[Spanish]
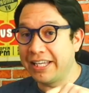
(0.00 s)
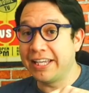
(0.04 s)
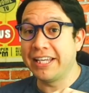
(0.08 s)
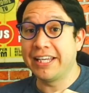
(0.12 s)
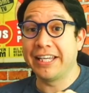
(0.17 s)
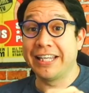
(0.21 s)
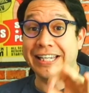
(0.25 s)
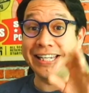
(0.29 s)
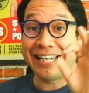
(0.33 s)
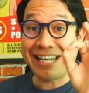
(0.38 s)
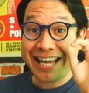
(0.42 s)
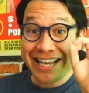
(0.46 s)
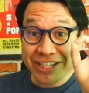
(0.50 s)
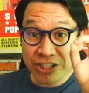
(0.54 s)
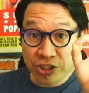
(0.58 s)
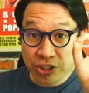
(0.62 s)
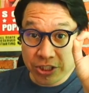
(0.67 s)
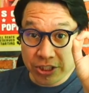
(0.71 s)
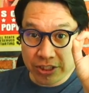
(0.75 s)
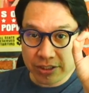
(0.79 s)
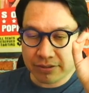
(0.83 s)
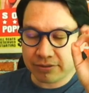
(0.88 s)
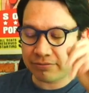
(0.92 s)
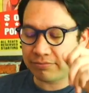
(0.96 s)

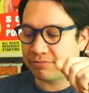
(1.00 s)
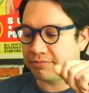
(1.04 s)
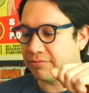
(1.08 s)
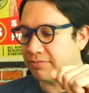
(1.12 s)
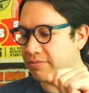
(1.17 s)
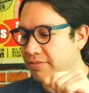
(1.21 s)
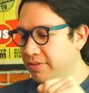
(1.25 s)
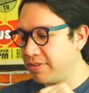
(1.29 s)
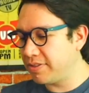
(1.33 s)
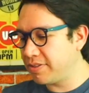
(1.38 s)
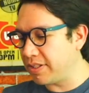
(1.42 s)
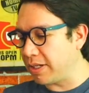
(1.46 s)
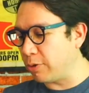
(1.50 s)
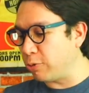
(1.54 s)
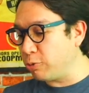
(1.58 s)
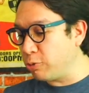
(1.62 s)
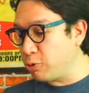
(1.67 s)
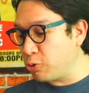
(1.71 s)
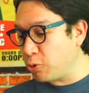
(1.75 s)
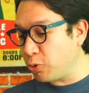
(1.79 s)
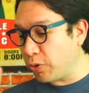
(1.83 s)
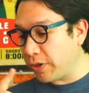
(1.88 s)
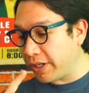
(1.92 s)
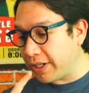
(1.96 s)
Nashe,
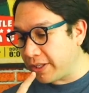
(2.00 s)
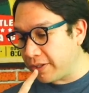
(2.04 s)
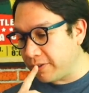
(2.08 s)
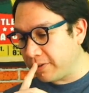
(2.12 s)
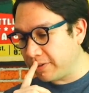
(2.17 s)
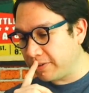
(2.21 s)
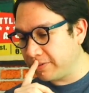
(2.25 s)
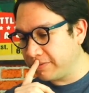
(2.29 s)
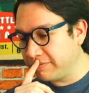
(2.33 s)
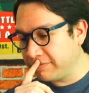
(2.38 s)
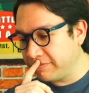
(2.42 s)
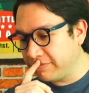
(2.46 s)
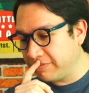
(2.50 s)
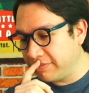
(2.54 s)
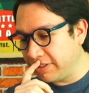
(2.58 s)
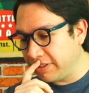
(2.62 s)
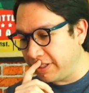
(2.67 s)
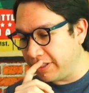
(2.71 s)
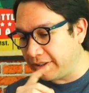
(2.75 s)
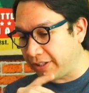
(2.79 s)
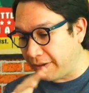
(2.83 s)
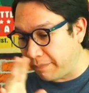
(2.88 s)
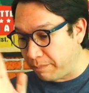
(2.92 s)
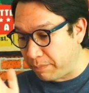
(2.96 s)
según su creador
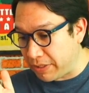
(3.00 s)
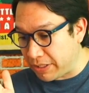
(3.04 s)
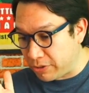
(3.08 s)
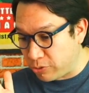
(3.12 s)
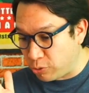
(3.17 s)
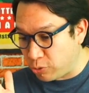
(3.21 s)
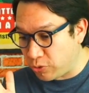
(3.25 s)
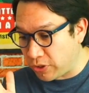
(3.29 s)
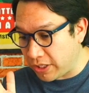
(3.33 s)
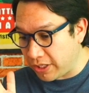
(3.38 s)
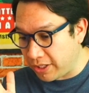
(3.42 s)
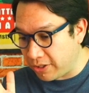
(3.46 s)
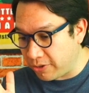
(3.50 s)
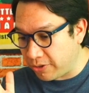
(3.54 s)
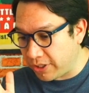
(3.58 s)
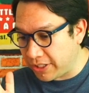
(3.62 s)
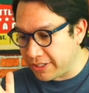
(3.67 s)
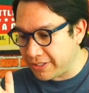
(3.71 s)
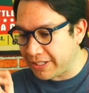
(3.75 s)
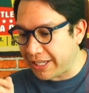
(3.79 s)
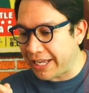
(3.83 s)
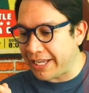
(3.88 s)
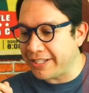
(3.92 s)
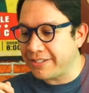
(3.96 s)
y también sus
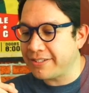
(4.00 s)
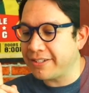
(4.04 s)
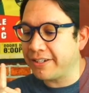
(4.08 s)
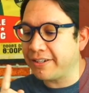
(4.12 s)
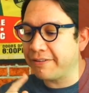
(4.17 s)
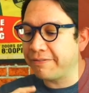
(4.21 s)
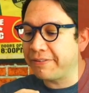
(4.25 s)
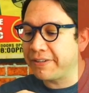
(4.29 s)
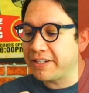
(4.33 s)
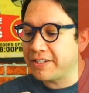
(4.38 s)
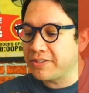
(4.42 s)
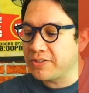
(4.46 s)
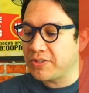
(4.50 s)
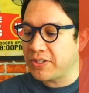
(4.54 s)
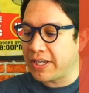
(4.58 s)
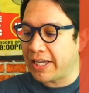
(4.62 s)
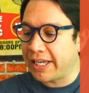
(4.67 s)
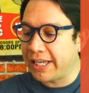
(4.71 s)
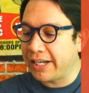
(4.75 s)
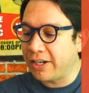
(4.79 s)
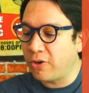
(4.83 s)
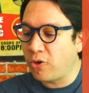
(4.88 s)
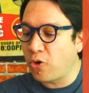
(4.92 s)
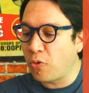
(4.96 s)
seguidores, hace referencia
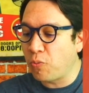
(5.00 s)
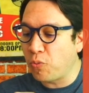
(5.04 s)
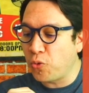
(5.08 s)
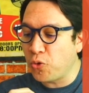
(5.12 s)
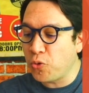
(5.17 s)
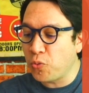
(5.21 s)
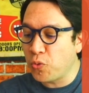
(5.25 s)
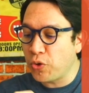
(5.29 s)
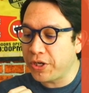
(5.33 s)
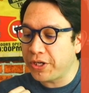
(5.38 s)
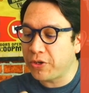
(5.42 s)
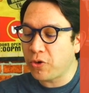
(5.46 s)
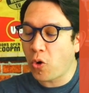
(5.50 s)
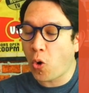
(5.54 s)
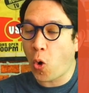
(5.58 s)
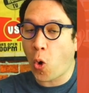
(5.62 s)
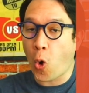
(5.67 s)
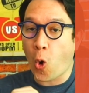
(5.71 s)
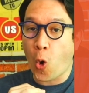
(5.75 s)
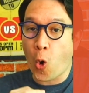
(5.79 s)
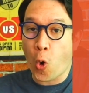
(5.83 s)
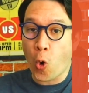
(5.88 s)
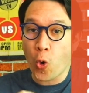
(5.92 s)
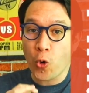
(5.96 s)
a algo muy bueno
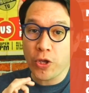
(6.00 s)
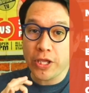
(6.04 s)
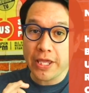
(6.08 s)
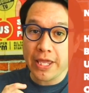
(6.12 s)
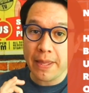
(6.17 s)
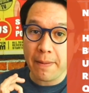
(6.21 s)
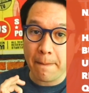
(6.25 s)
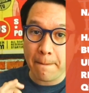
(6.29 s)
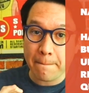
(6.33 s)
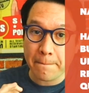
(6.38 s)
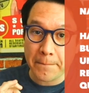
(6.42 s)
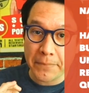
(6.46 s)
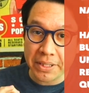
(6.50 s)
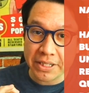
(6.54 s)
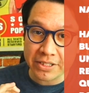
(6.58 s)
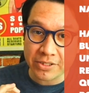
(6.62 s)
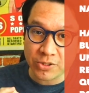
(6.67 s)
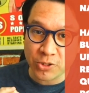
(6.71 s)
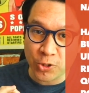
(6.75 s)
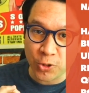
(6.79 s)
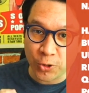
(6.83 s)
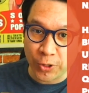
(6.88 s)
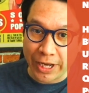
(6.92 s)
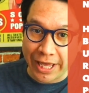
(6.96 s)
o
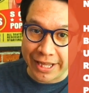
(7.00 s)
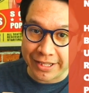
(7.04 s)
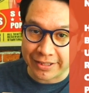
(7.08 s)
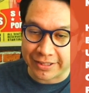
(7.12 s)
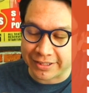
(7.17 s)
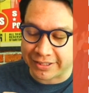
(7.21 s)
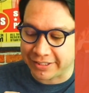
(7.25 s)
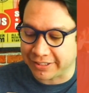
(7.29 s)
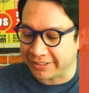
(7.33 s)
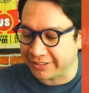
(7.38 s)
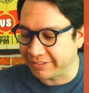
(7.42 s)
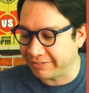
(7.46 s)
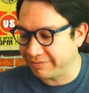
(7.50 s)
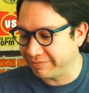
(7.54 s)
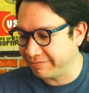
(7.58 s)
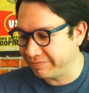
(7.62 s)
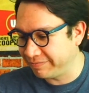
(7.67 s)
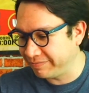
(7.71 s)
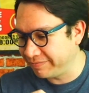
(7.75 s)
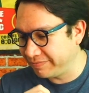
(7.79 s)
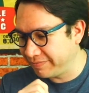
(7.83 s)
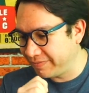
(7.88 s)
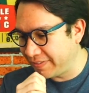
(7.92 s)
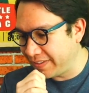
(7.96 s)
impresionante.
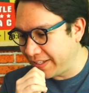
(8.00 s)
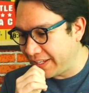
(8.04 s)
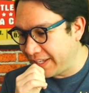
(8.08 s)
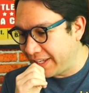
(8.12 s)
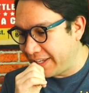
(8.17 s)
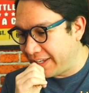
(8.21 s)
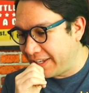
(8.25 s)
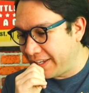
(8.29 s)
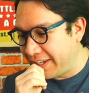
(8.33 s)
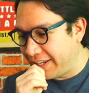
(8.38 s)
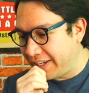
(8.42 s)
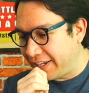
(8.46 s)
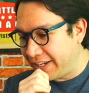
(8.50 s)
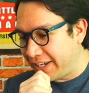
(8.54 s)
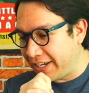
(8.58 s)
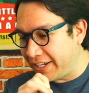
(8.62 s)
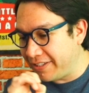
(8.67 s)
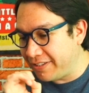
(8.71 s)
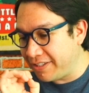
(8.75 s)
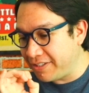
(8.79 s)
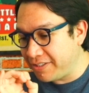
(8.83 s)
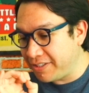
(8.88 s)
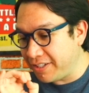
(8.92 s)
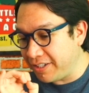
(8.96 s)

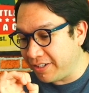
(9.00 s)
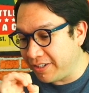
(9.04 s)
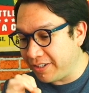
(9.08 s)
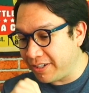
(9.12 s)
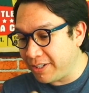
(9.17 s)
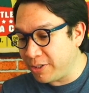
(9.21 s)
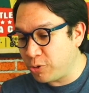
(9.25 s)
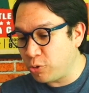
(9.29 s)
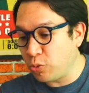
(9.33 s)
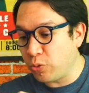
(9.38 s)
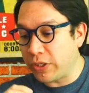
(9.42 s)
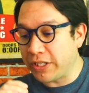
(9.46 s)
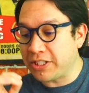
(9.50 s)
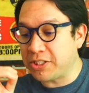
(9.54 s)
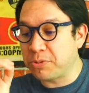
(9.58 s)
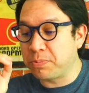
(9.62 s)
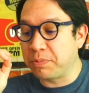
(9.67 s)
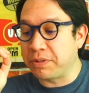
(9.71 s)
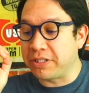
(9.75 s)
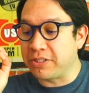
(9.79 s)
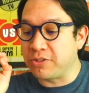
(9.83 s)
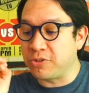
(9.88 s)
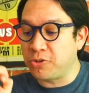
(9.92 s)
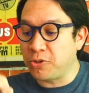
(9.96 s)
Es decir, es una
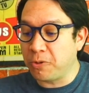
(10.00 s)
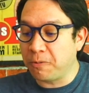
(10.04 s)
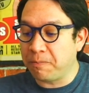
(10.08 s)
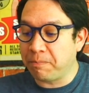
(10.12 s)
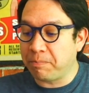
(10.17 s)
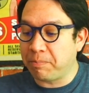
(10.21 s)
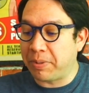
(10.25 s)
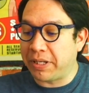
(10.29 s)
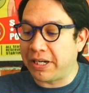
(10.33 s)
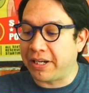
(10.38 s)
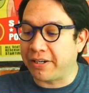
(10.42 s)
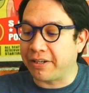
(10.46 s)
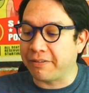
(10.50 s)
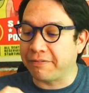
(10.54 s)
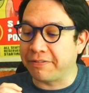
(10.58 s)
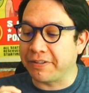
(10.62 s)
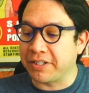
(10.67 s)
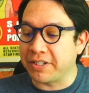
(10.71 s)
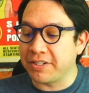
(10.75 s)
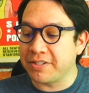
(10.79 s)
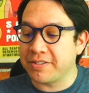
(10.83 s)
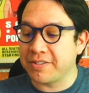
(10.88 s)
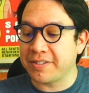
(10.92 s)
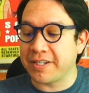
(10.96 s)
expresión para
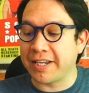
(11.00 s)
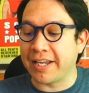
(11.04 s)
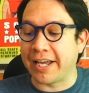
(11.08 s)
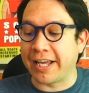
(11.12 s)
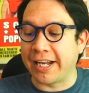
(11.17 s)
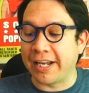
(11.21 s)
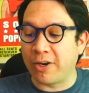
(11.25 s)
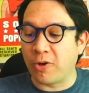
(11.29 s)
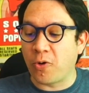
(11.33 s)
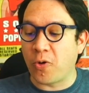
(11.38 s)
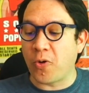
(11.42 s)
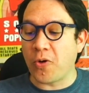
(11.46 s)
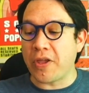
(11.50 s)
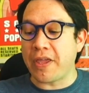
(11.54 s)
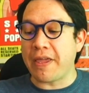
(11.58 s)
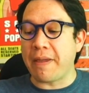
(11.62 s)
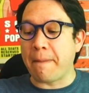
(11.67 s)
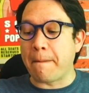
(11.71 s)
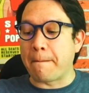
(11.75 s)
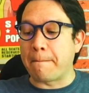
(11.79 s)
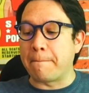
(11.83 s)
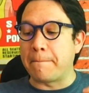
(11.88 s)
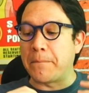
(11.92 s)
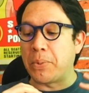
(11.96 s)
referirse a algo
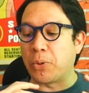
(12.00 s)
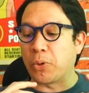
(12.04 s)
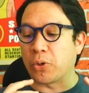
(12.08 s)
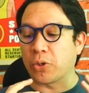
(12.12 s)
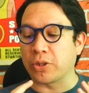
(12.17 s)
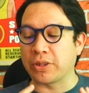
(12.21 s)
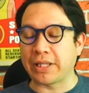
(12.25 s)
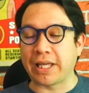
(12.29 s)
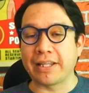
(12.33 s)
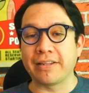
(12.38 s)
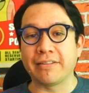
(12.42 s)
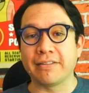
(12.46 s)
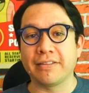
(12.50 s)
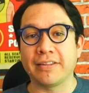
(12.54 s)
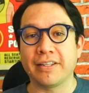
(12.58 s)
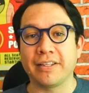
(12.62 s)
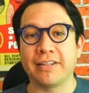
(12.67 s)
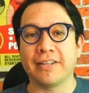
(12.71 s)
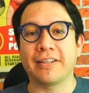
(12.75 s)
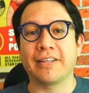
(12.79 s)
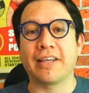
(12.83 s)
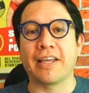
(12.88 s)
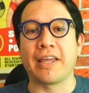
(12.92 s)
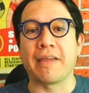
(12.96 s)
importante
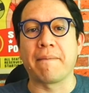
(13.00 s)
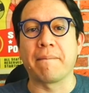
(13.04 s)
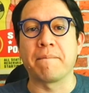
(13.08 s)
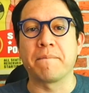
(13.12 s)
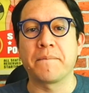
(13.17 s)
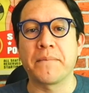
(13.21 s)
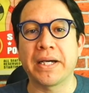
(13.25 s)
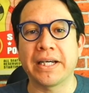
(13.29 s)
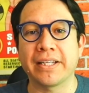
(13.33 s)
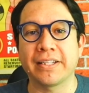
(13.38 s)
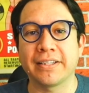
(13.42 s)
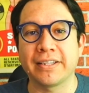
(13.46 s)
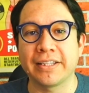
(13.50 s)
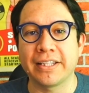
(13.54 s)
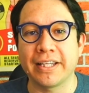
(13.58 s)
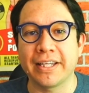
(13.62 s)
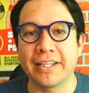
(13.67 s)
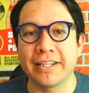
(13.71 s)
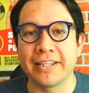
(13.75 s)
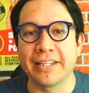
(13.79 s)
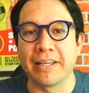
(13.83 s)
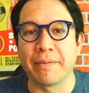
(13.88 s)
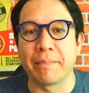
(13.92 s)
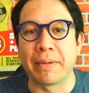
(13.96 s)
que impacta
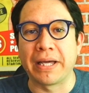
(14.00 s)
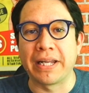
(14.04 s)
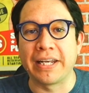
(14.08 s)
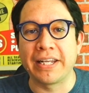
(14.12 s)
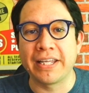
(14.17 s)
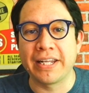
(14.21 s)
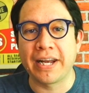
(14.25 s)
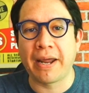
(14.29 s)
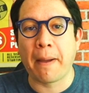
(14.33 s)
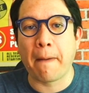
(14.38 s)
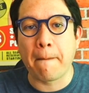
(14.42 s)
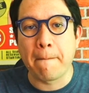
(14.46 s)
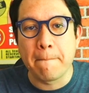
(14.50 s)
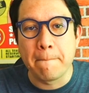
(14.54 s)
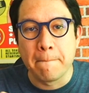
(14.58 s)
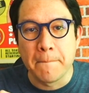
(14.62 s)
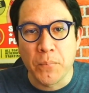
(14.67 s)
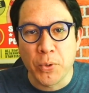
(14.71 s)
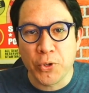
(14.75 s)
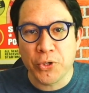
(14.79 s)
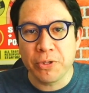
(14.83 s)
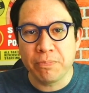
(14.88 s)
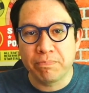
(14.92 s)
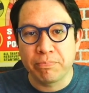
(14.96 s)
de manera
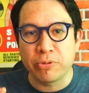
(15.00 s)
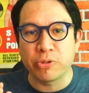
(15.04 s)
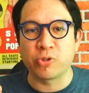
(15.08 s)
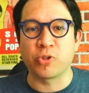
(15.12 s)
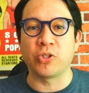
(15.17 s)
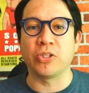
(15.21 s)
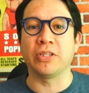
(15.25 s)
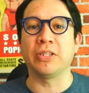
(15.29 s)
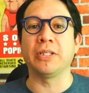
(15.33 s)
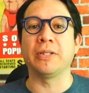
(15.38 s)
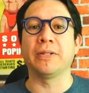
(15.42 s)
muy positiva.